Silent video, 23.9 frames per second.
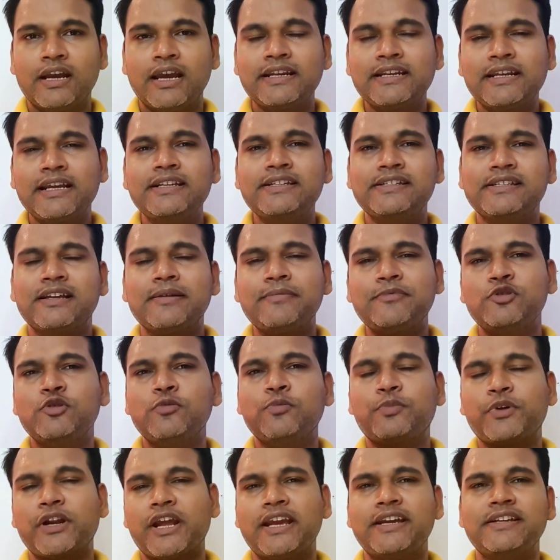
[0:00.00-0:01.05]
एंड गाइज इसका भी जो
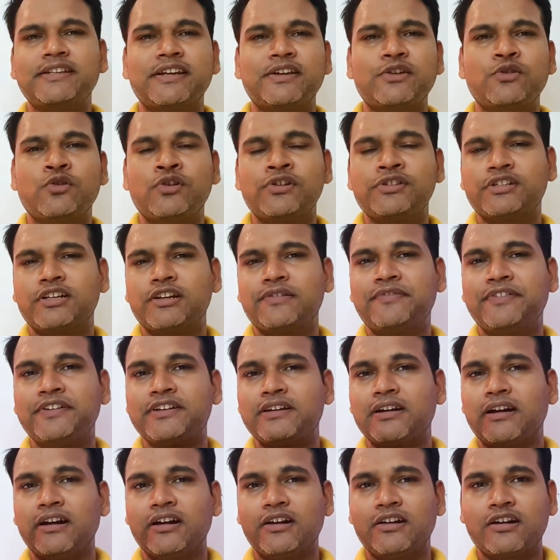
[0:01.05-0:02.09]
प्राइस है नॉइस कल
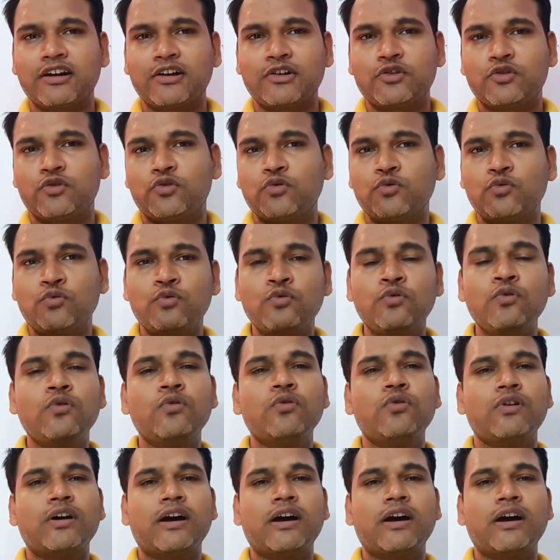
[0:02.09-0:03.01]
फिट अल्ट्रा टू